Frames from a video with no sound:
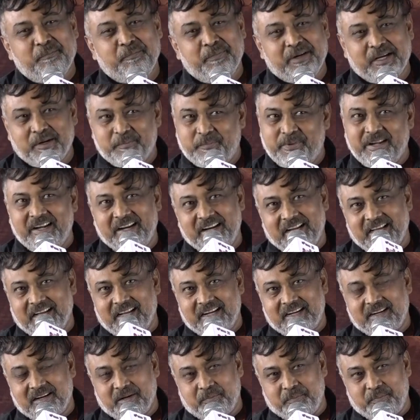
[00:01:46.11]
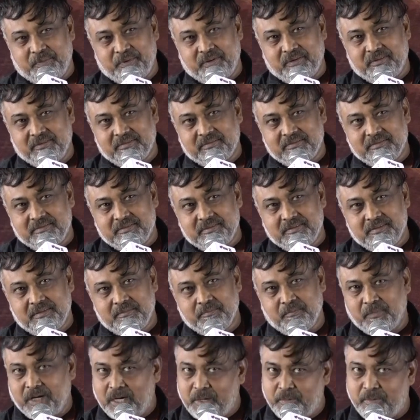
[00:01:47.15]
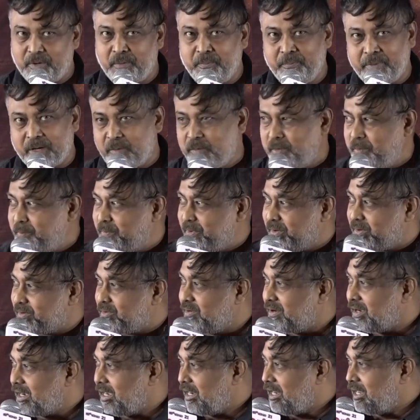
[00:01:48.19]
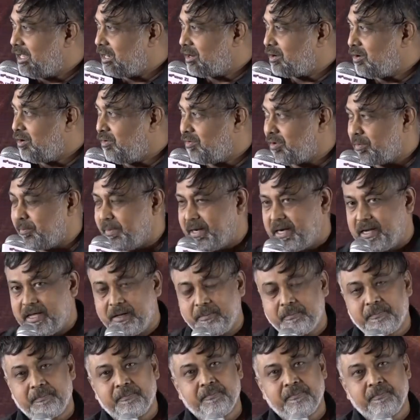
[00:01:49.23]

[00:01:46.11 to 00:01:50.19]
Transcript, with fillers: மிகப்பெரிய டைரக்டர் அப்போது மாபெரும் பிரமிப்பு இருக்கும் எங்கள் எல்லாருக்கும் அவர் மேலே